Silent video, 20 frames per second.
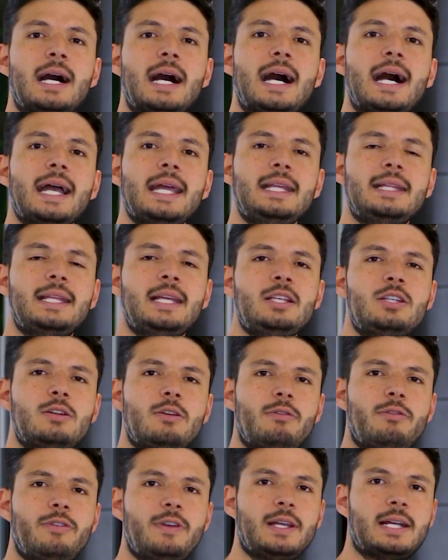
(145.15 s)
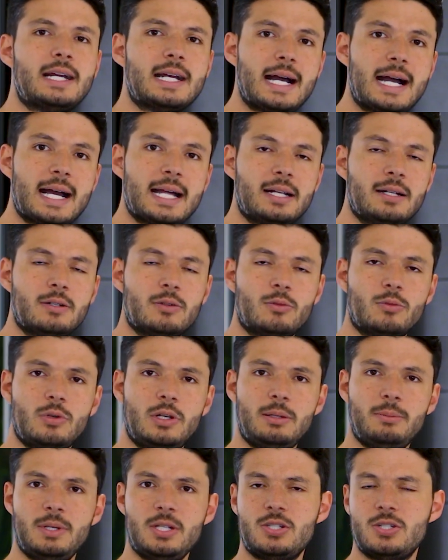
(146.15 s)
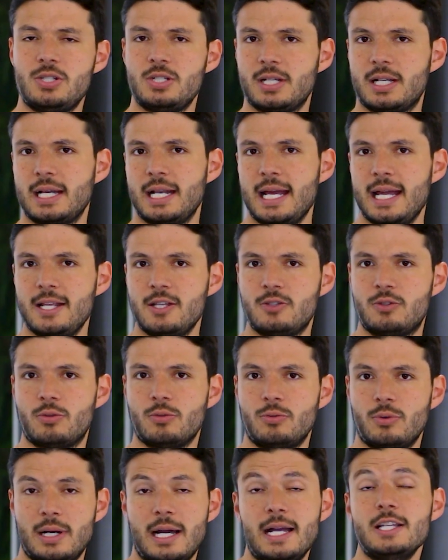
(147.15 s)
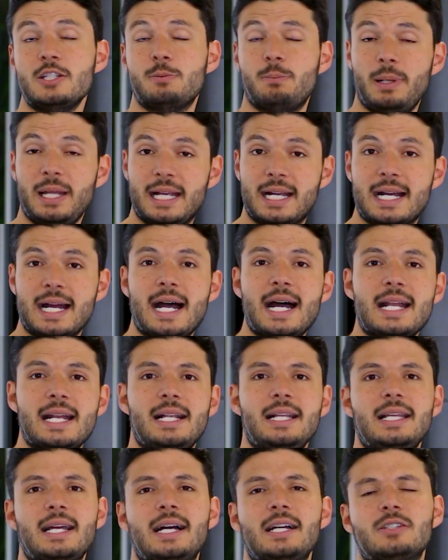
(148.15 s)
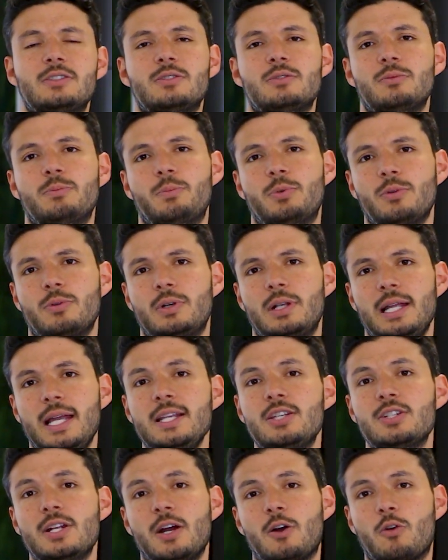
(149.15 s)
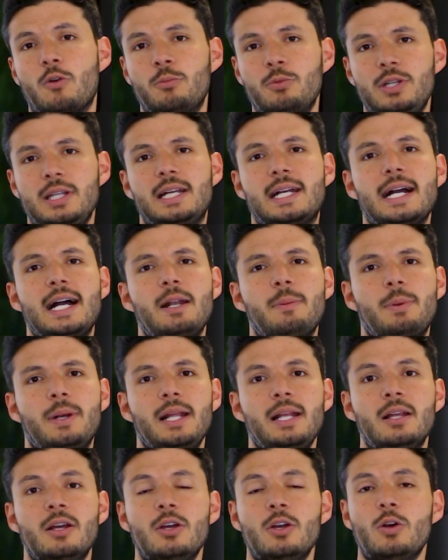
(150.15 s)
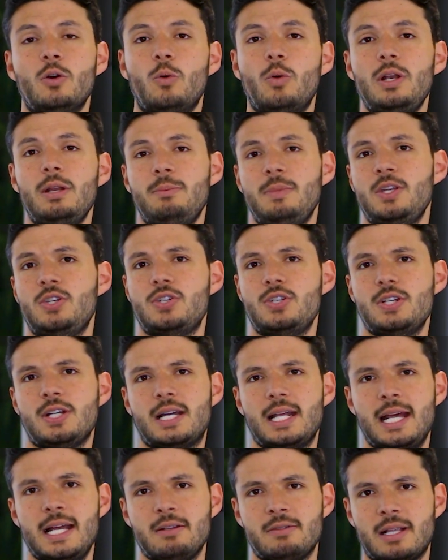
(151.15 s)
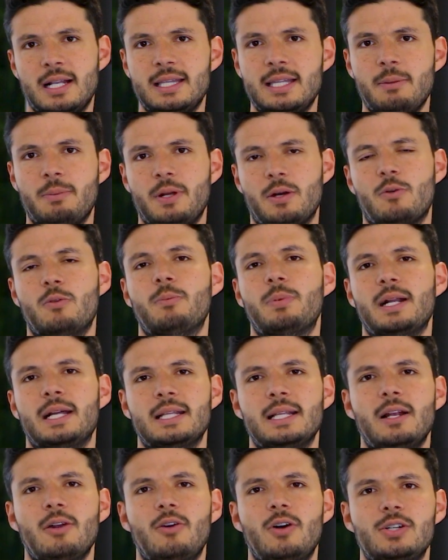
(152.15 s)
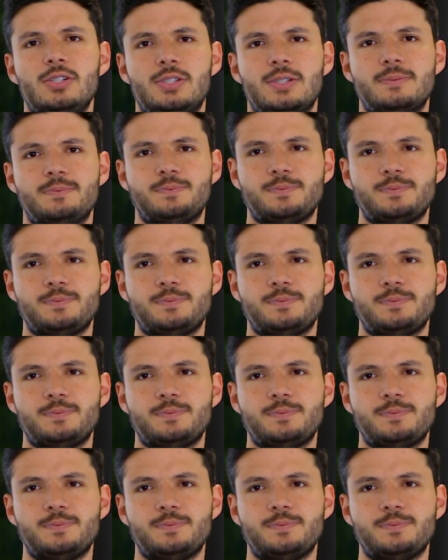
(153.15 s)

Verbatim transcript: a identificar o limite de crédito, a explicar, aliás, para o cliente, né, comunicar para ele o limite de crédito que ele tem para comprar na loja.